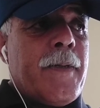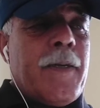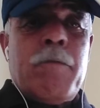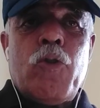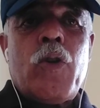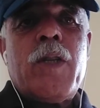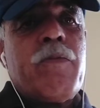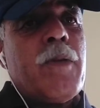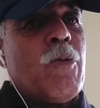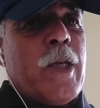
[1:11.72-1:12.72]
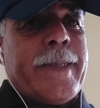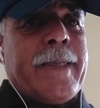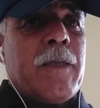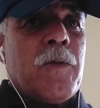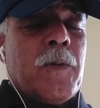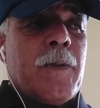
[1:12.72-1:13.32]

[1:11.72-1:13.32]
لم يخلف بالوعد ديالو